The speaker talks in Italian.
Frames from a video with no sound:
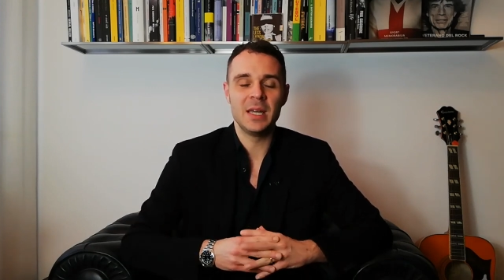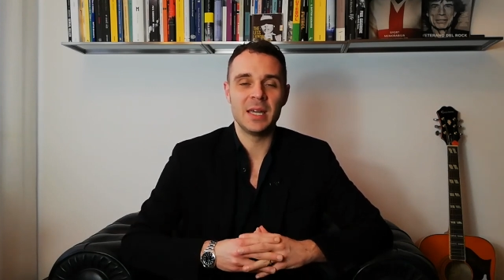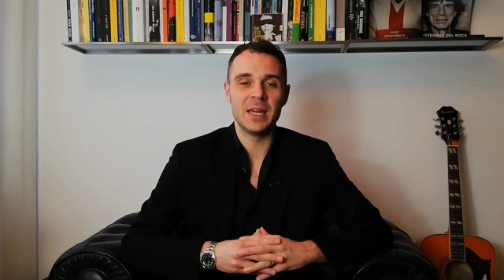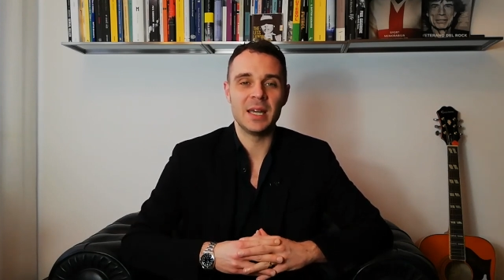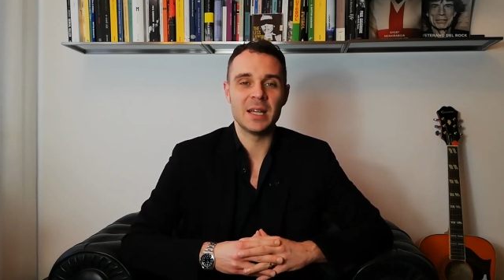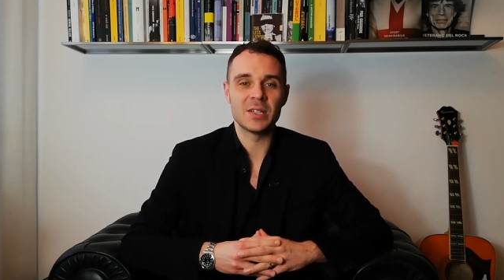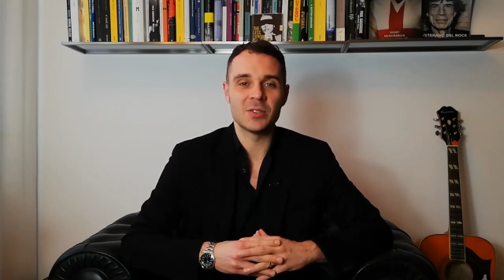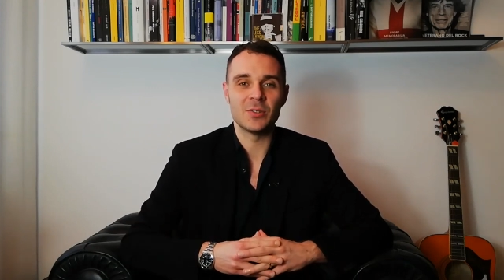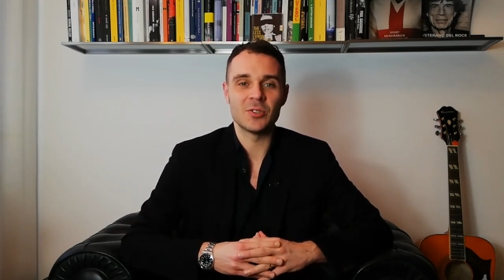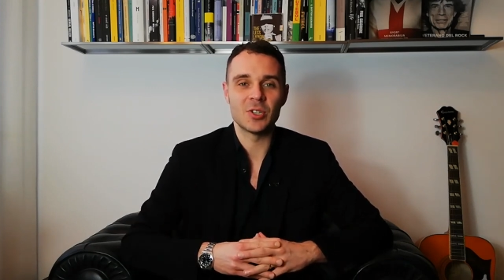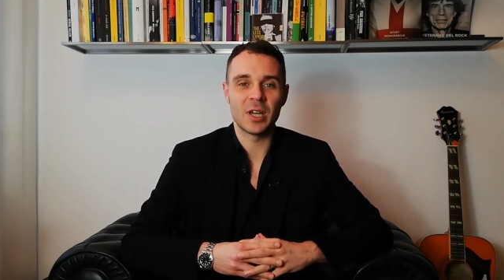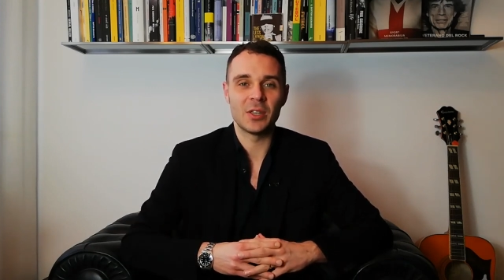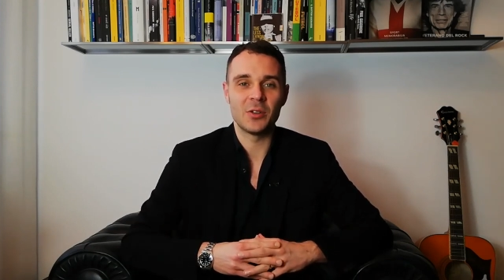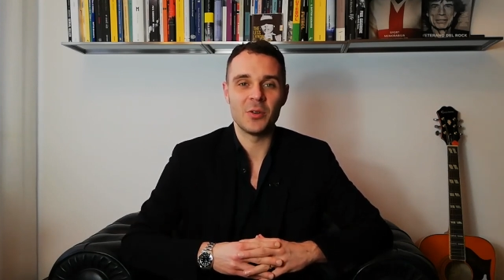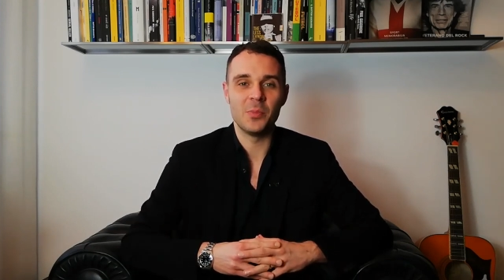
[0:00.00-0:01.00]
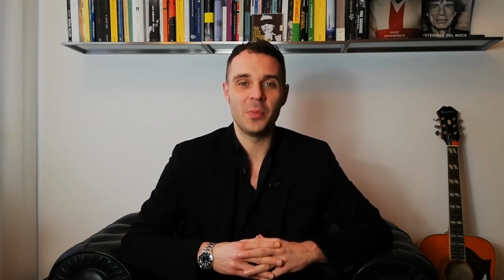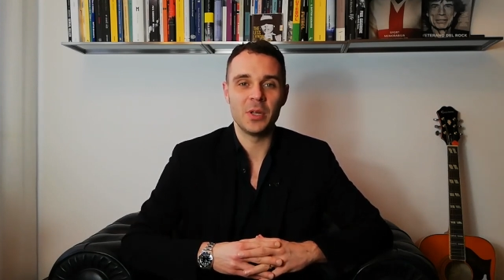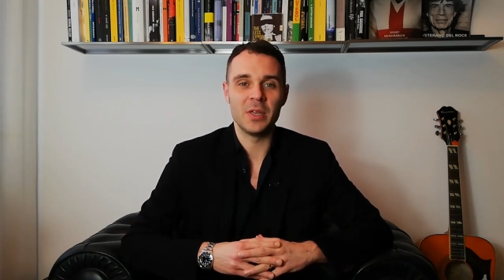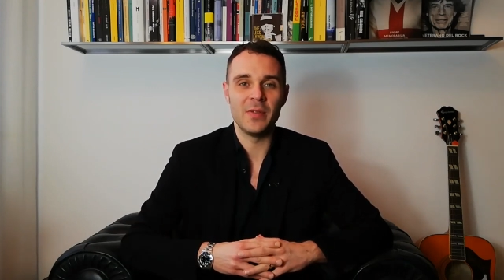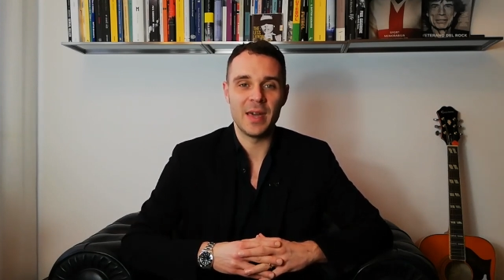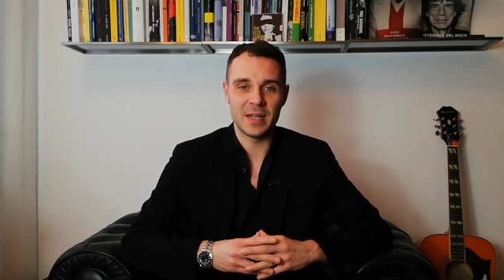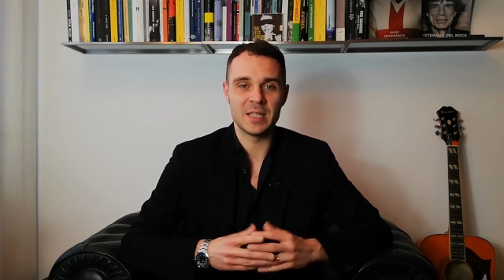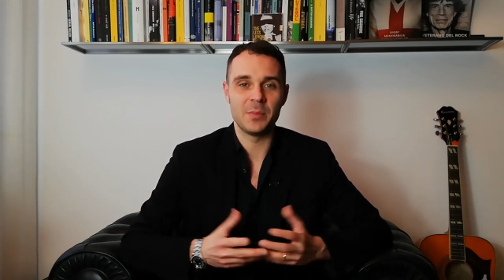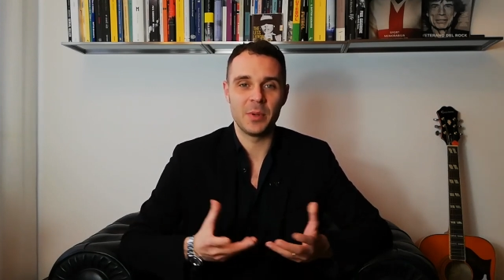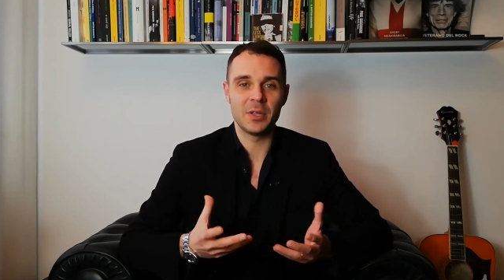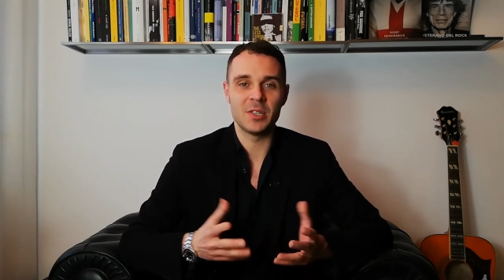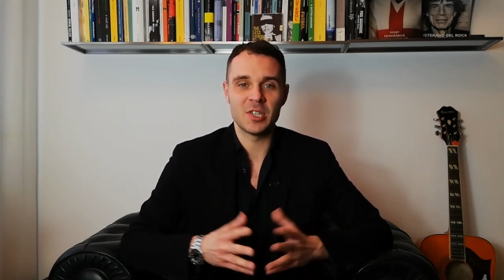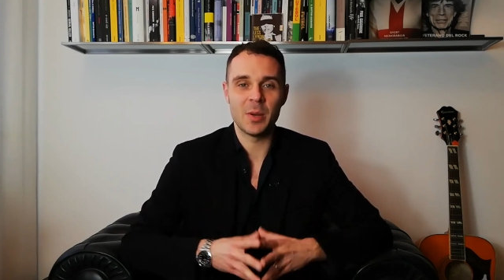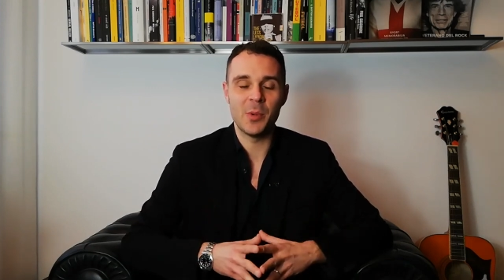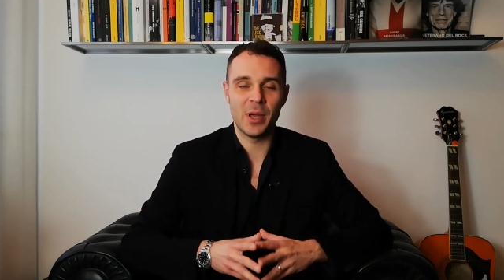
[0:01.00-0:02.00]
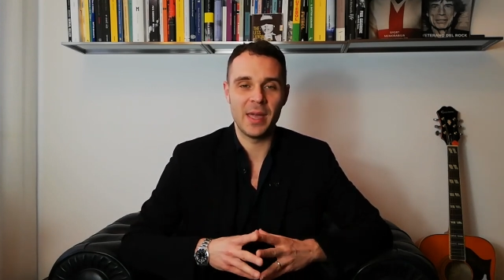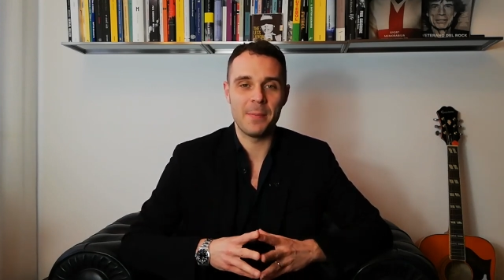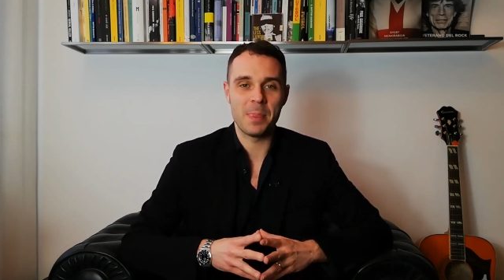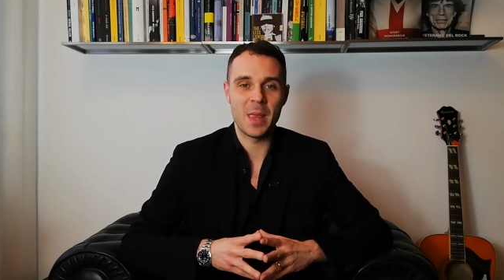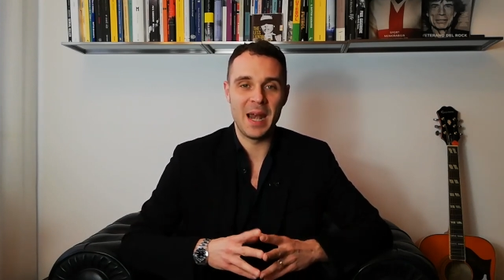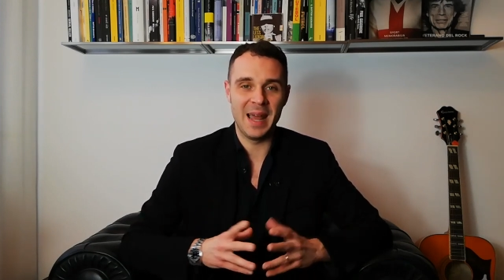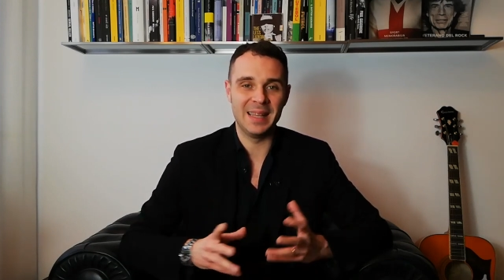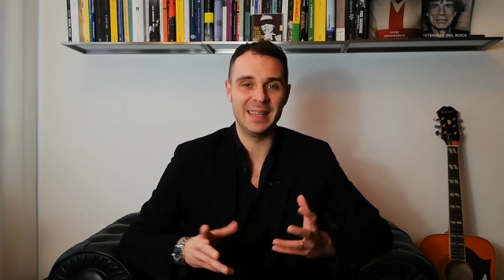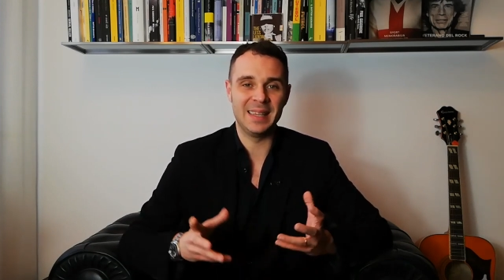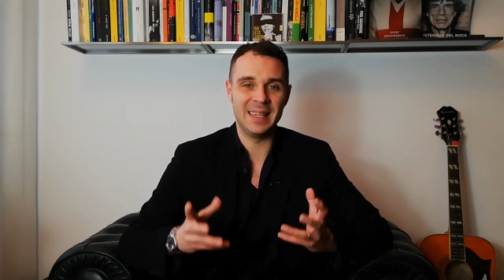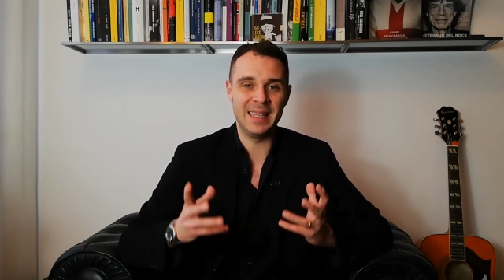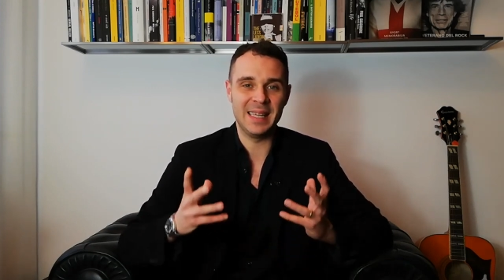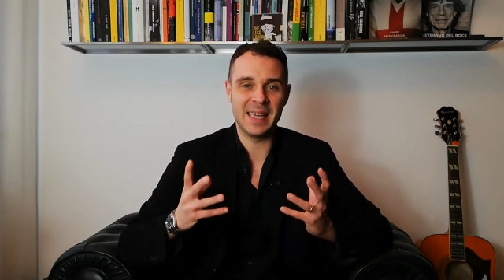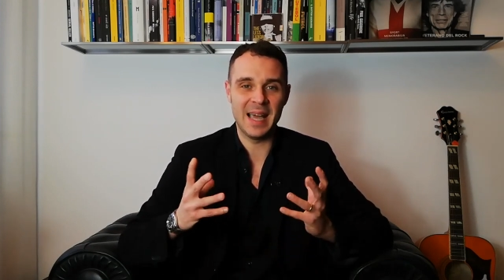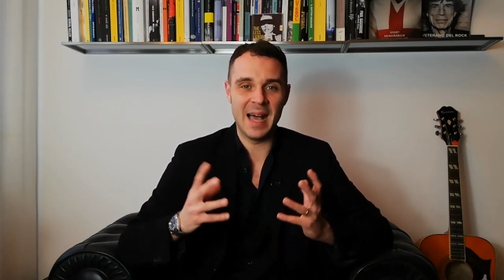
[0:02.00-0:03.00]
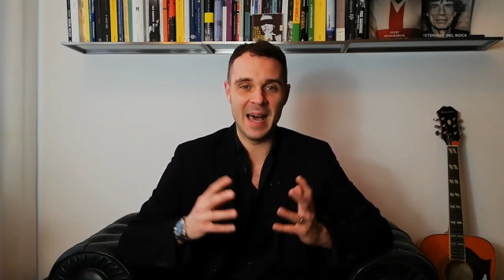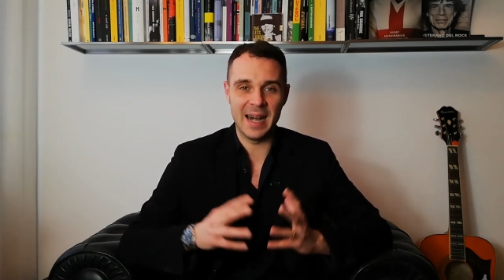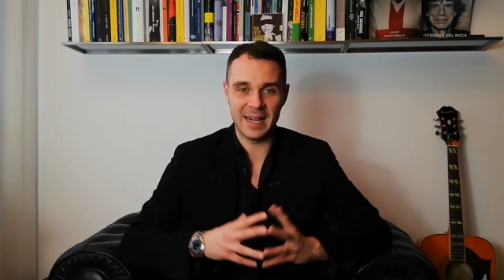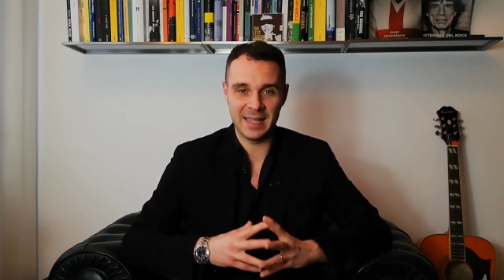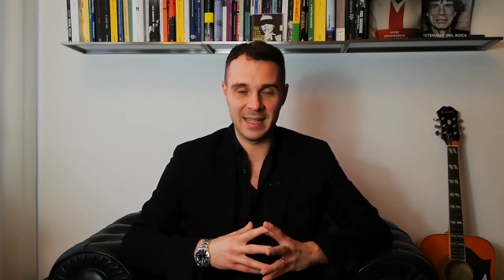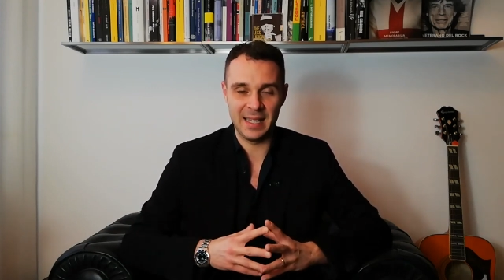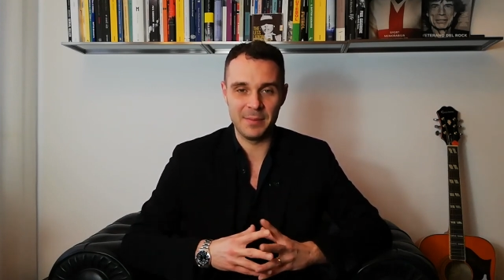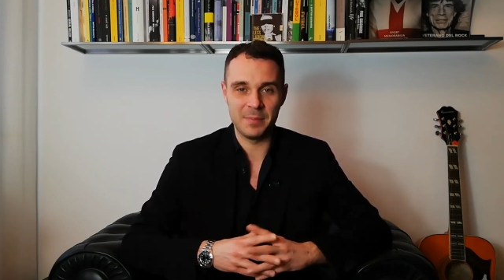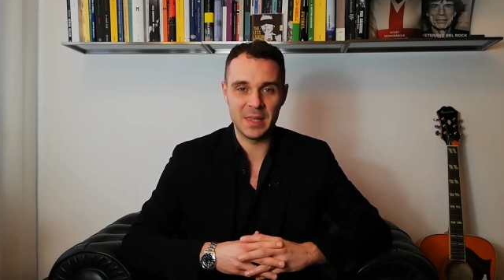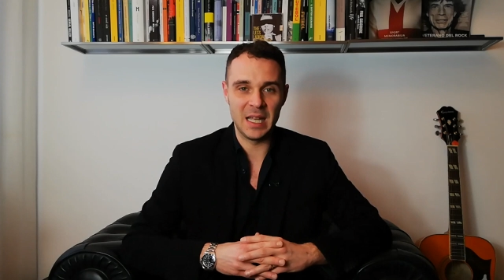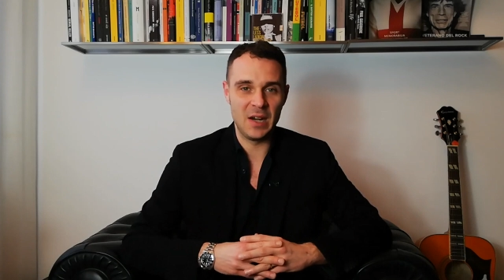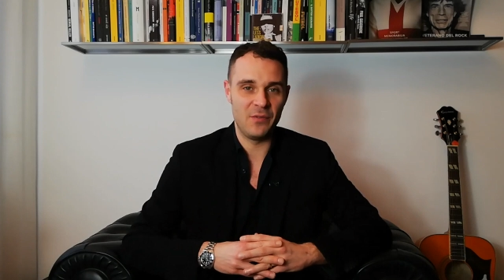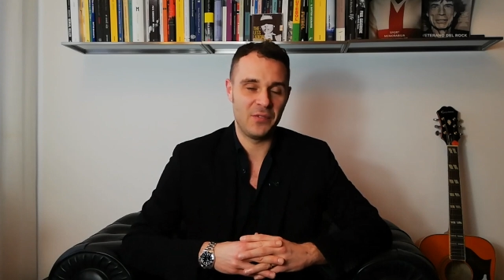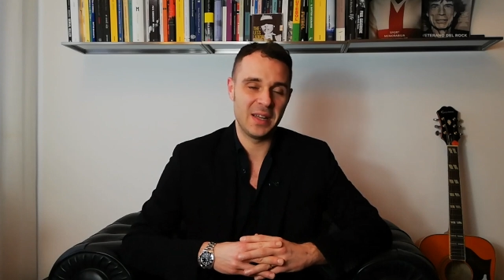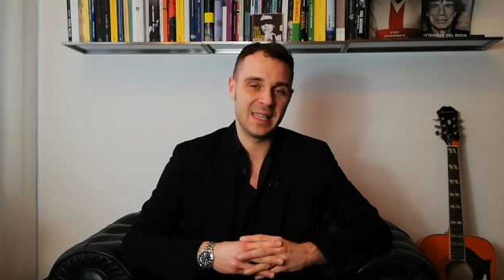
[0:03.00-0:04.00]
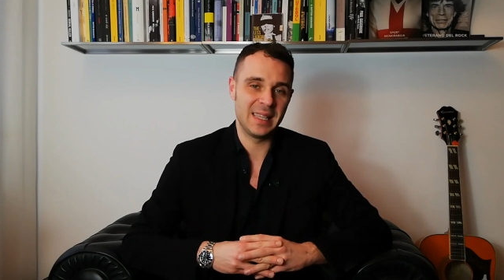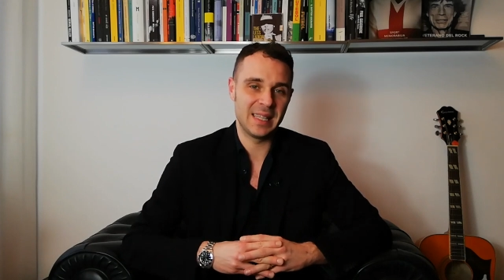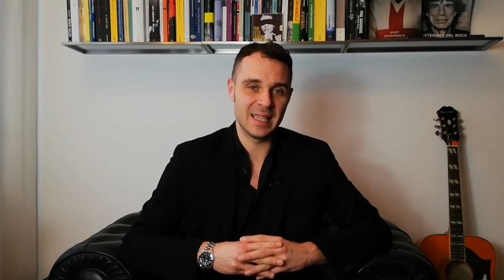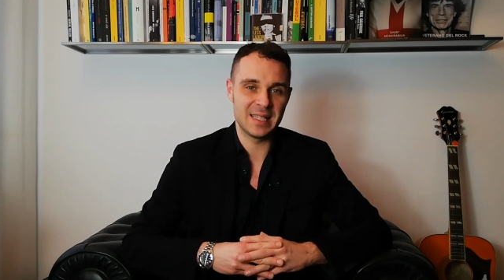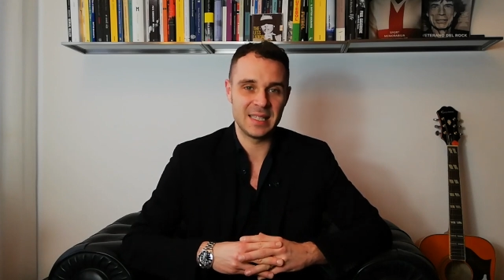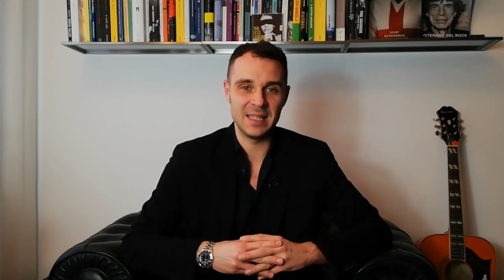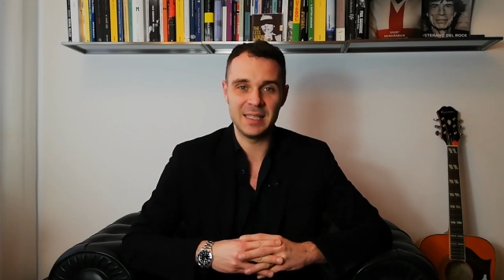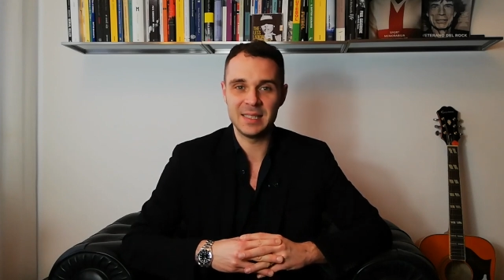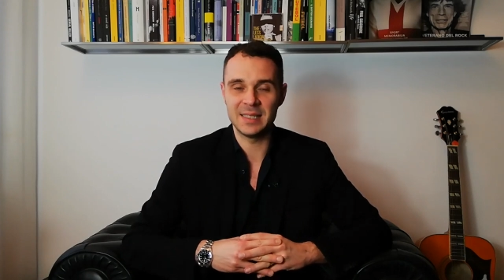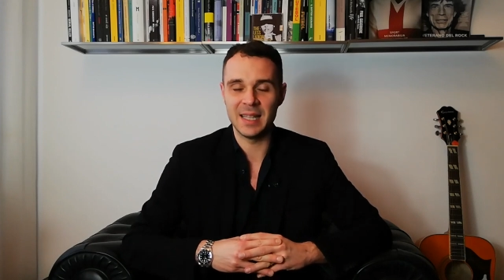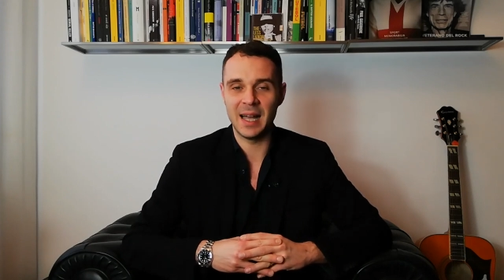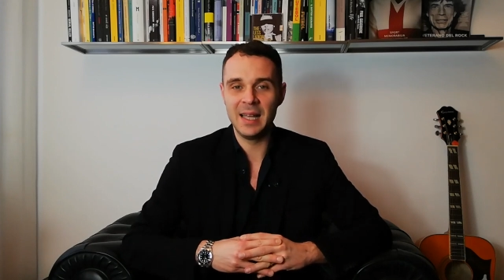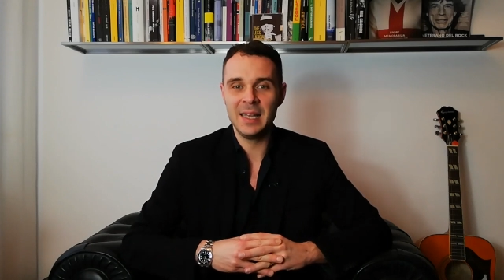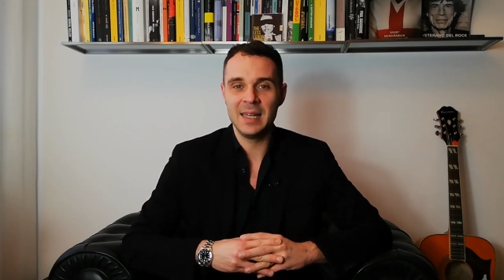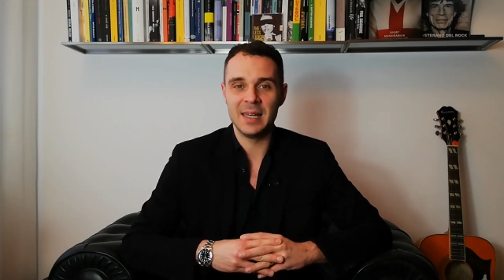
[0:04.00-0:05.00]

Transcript: eh, sono giocatori un po' diversi, però diciamo che l'antica arte del fantasista,